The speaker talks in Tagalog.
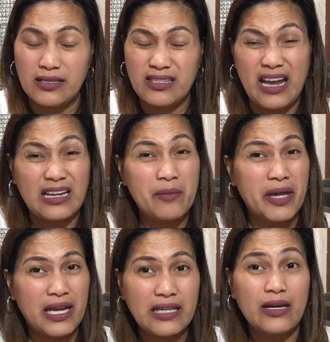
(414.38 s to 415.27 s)
dahil nga
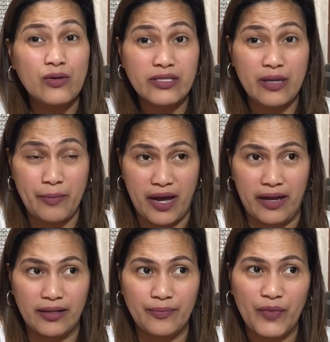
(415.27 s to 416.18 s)
mahilig ako sa
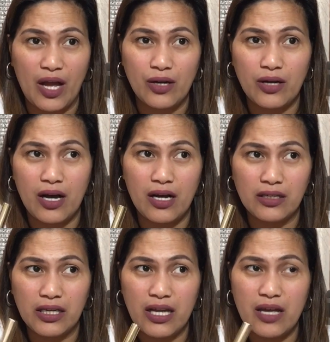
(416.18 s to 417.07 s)
matte, ang
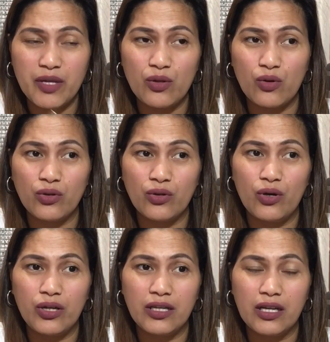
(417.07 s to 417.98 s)
um, ginamit ko
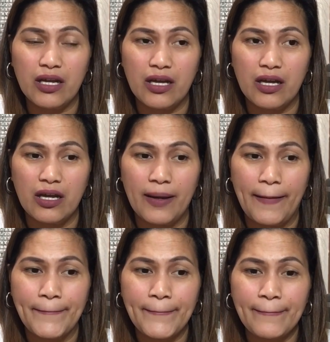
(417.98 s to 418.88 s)
noon na uh,
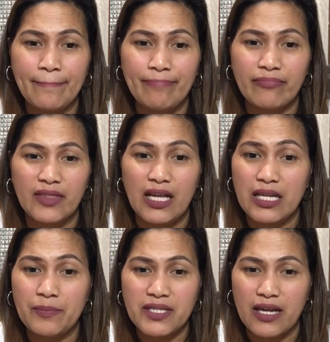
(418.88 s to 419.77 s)
na
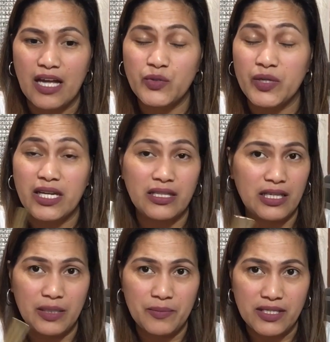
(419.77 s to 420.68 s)
lipstick, actually
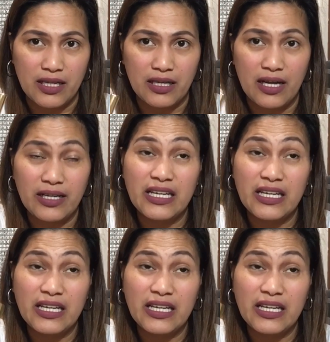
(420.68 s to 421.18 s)
hindi lipstick. Ang